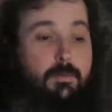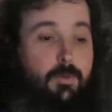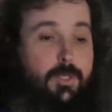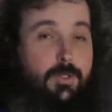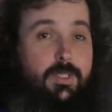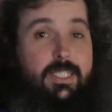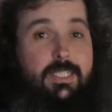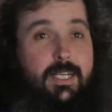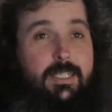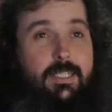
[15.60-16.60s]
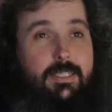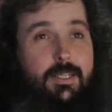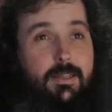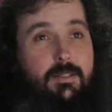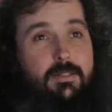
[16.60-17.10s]
Pues soy Isaac
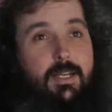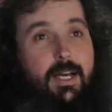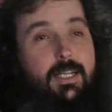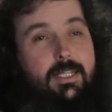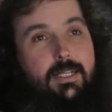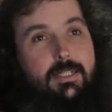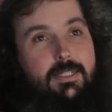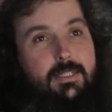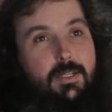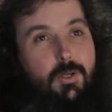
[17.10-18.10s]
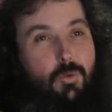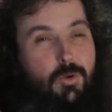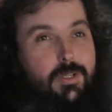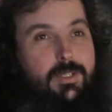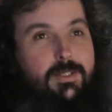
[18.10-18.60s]
Sánchez, alias eh,
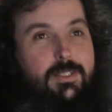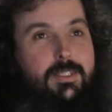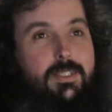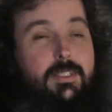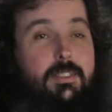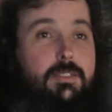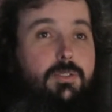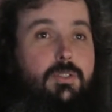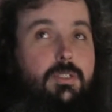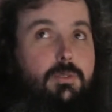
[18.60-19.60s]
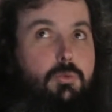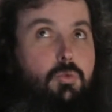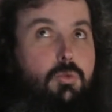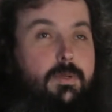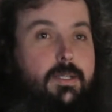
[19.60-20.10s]
Lobologio, y soy
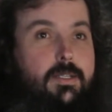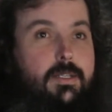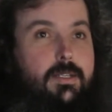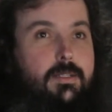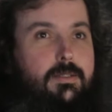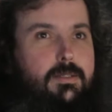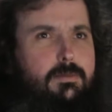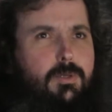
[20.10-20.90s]
youtuber, eh,